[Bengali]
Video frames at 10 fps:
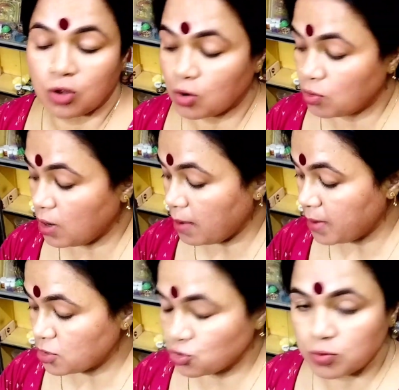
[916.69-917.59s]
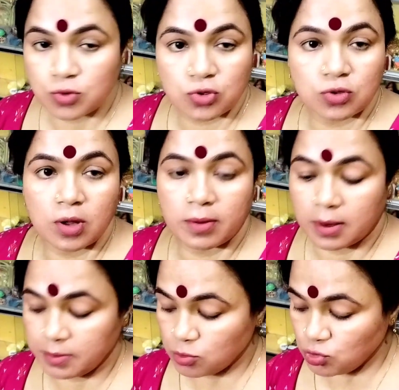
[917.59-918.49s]
তখন আমার সমস্ত আবার
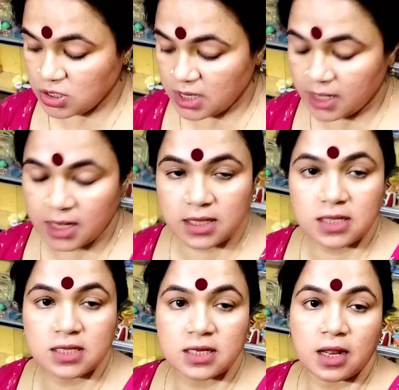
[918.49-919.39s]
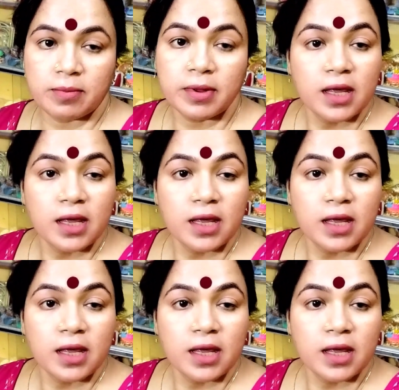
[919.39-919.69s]
আমি গুছিয়ে রেখে দিয়েছিলাম